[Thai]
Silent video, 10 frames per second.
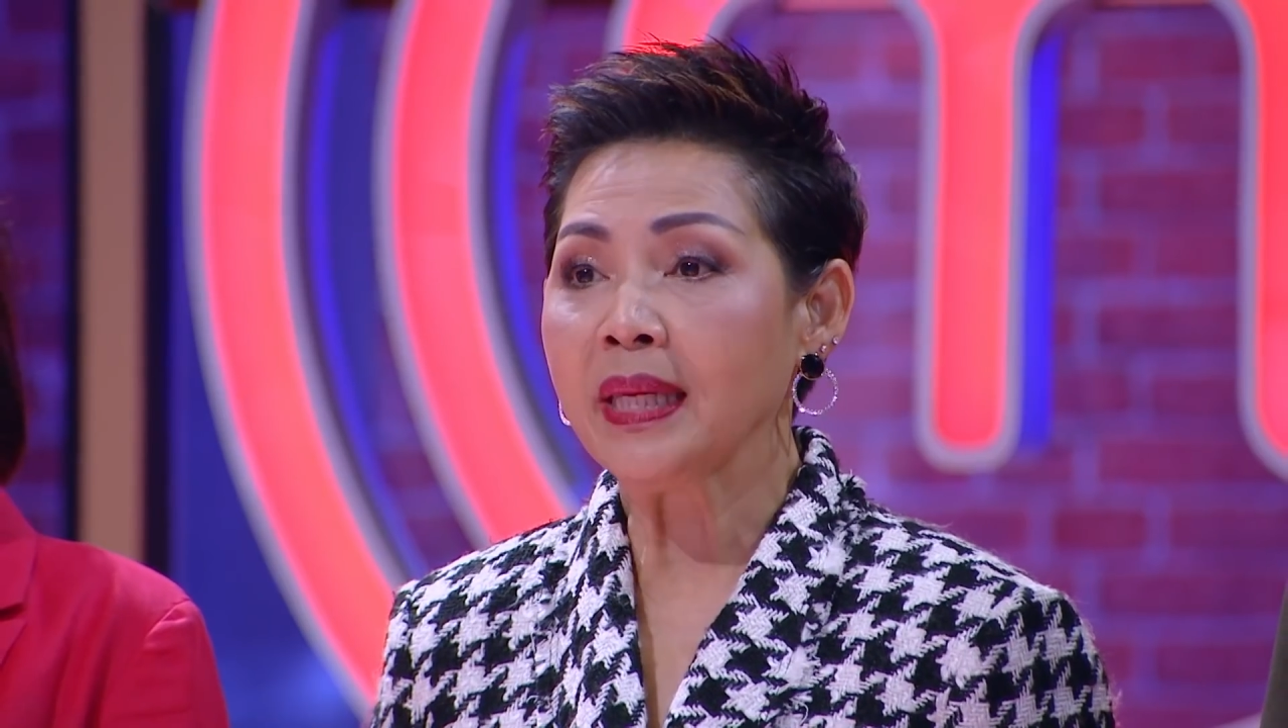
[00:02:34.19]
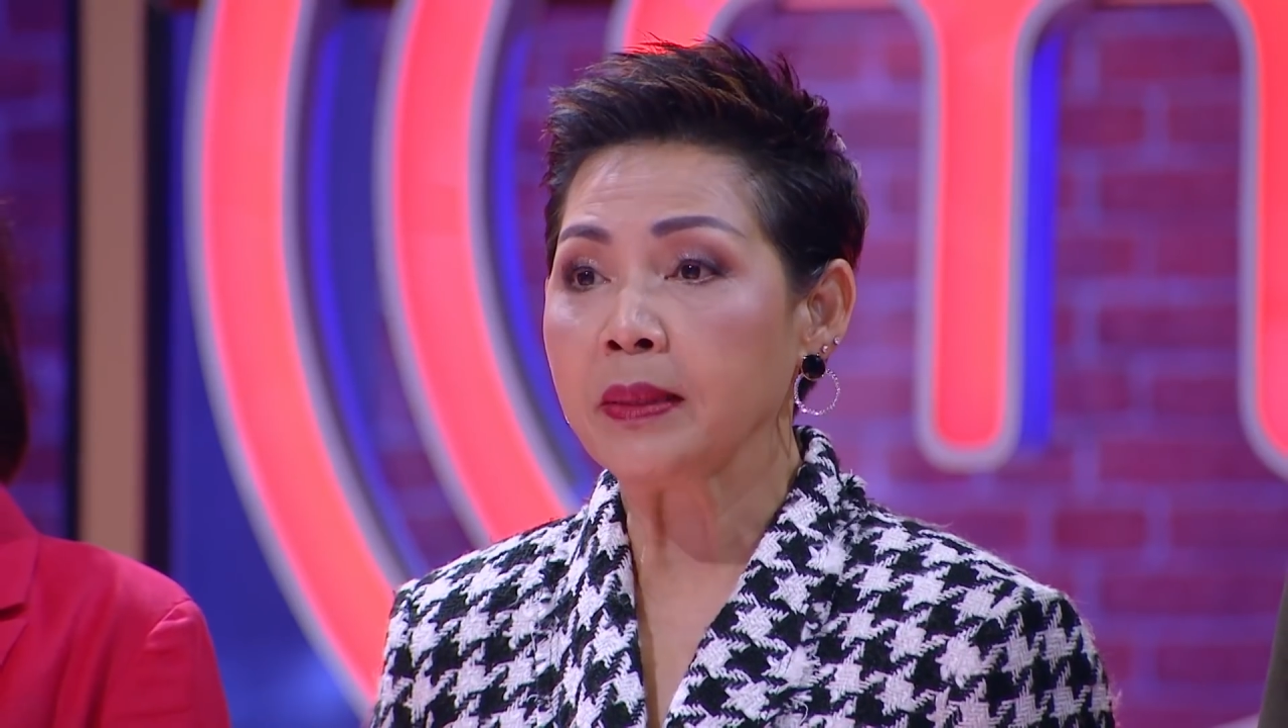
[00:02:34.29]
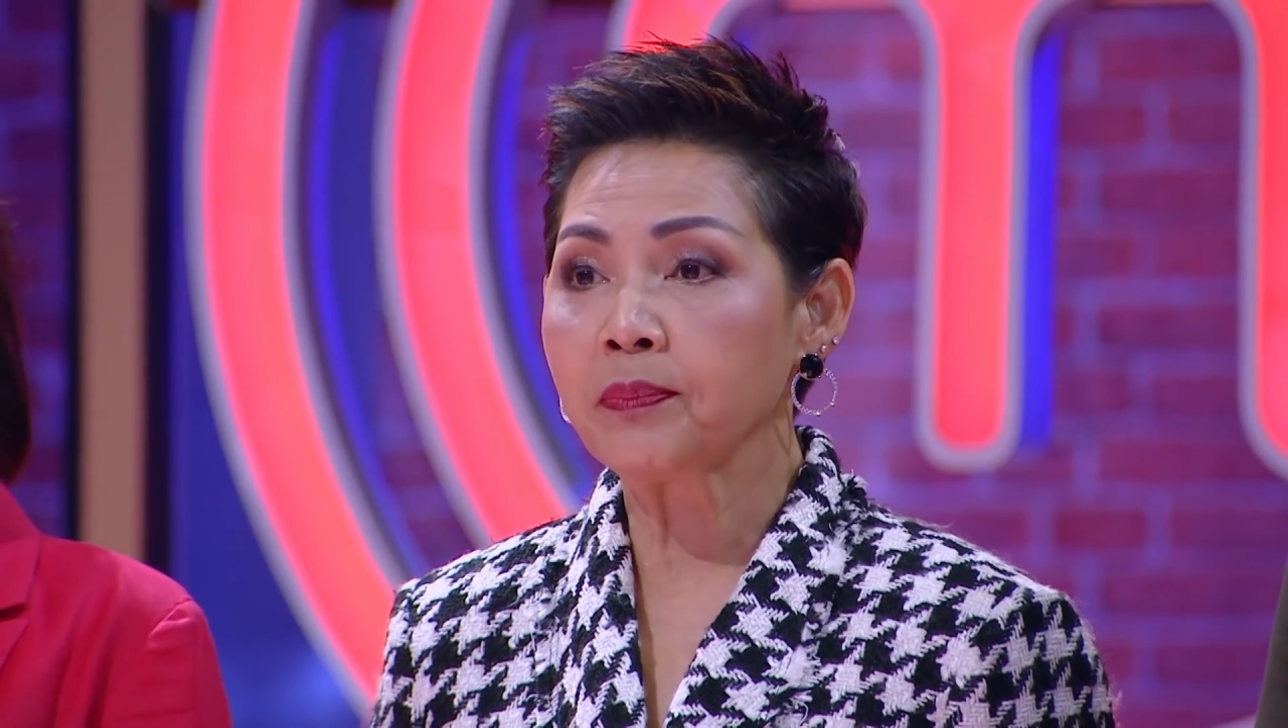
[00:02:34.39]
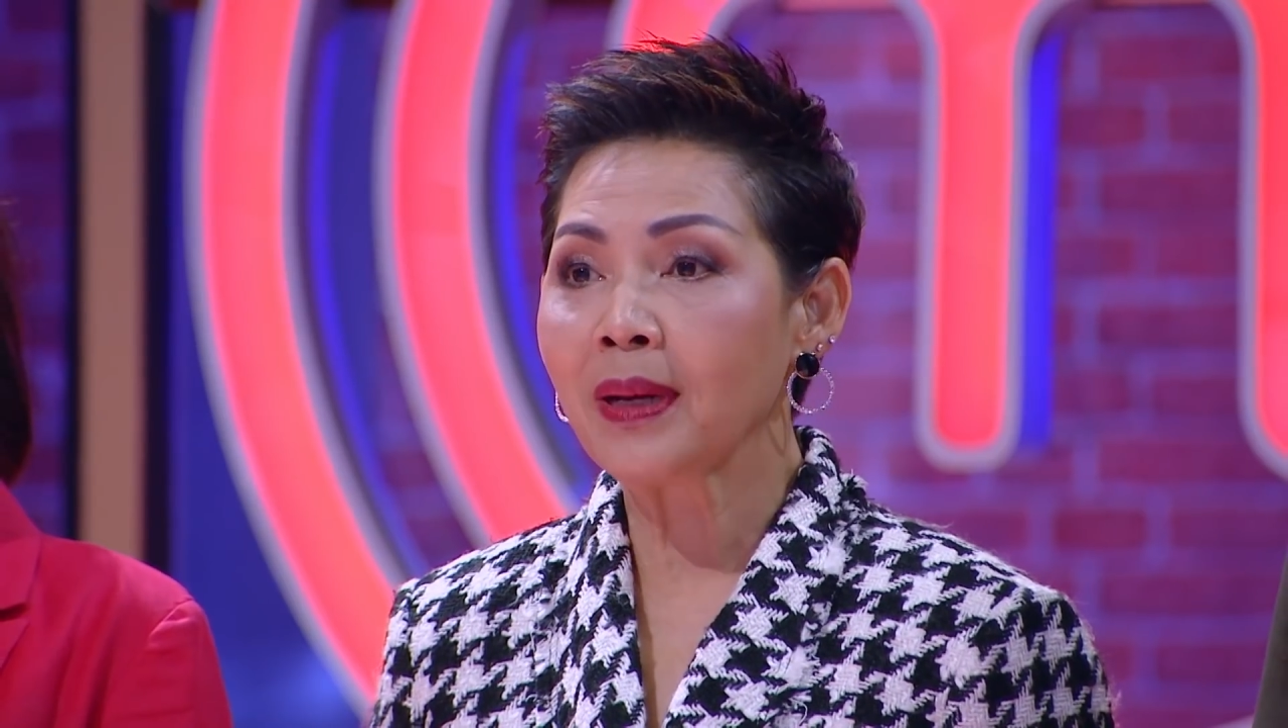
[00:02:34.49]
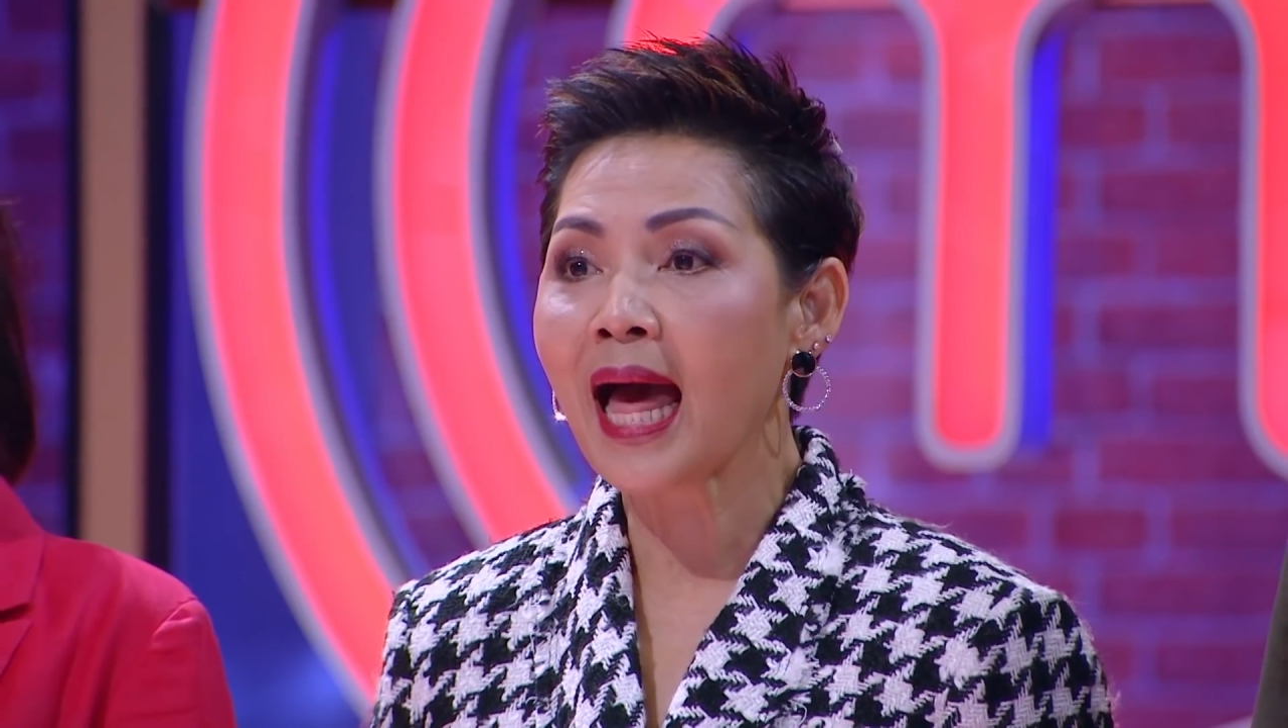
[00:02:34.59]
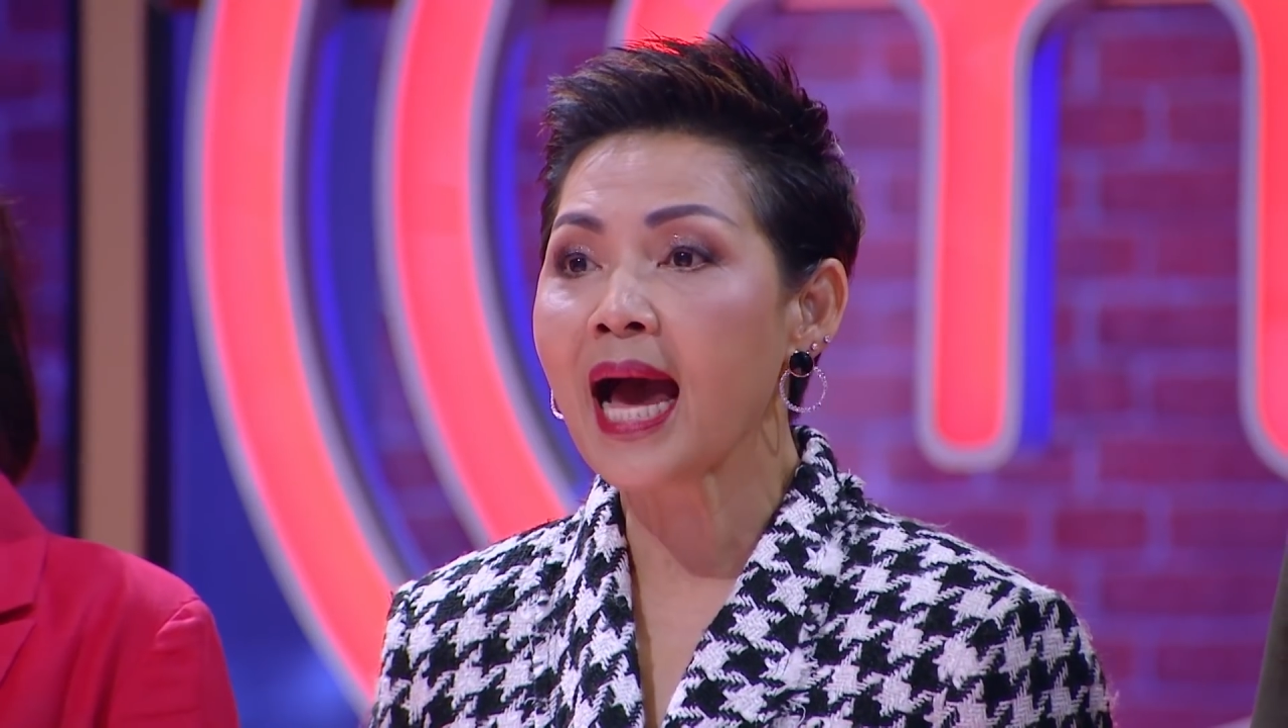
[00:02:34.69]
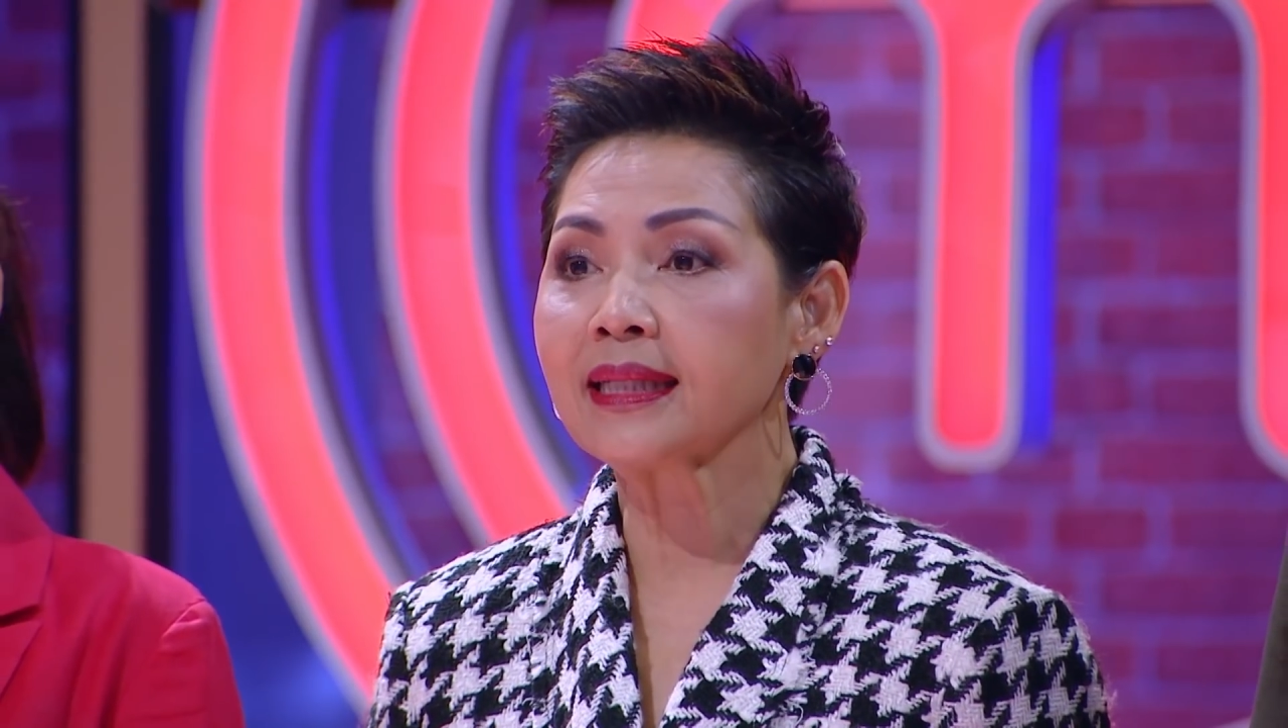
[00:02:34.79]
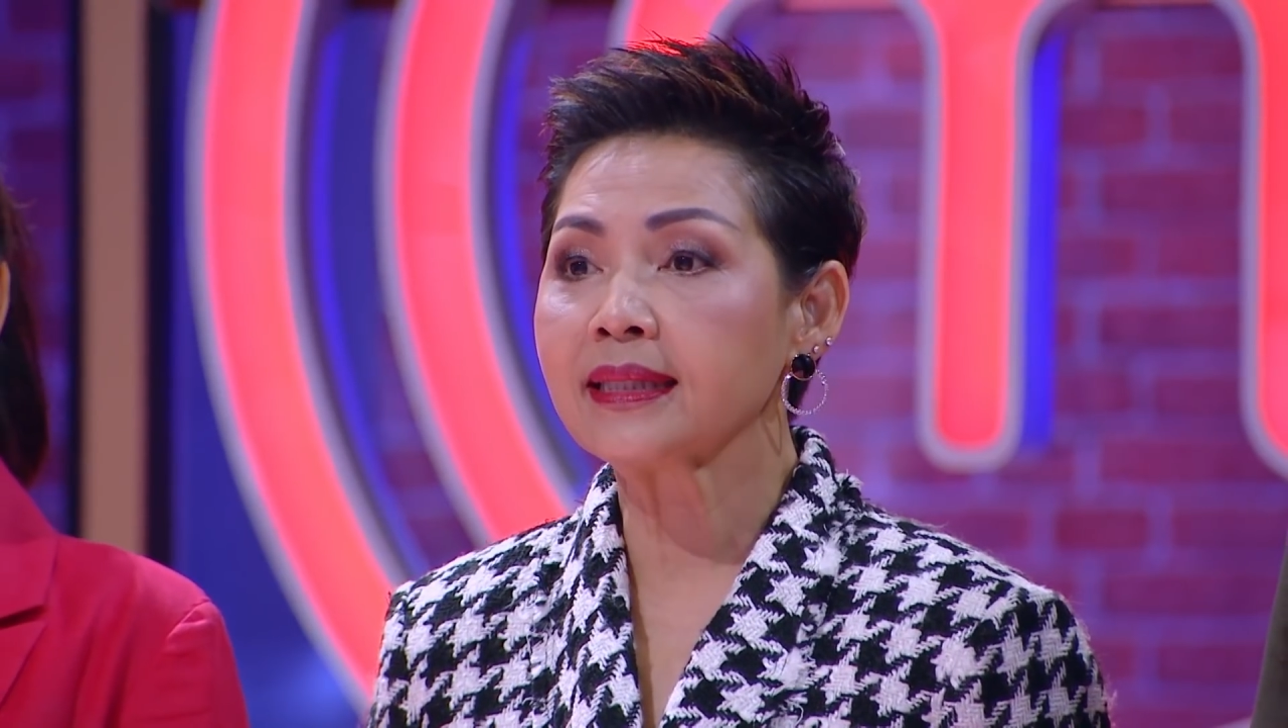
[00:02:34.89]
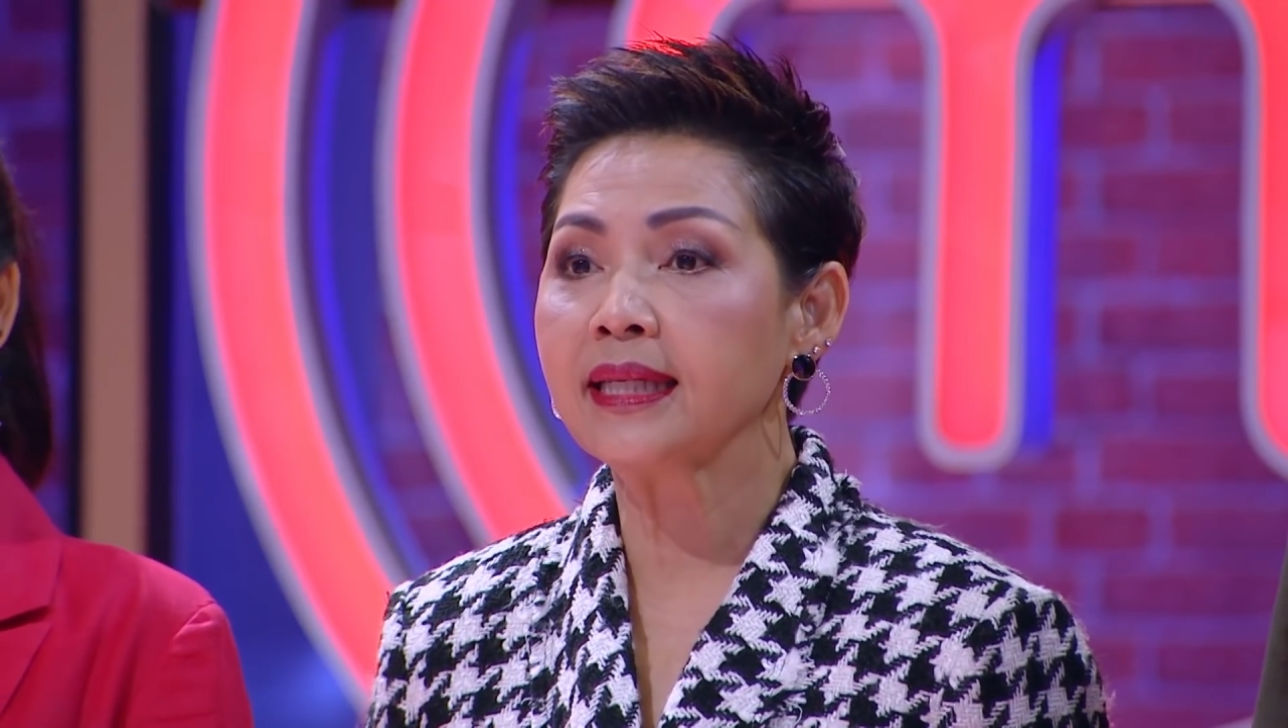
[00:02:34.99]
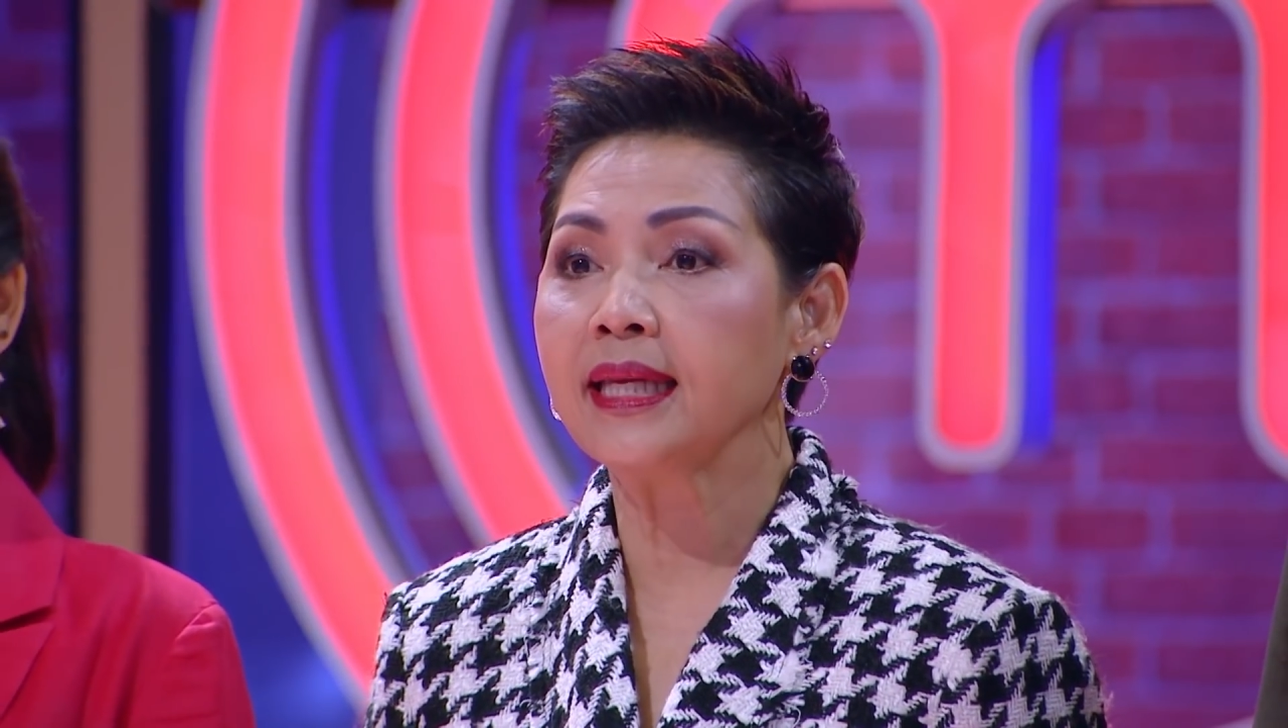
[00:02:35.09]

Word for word: ผิดพลาด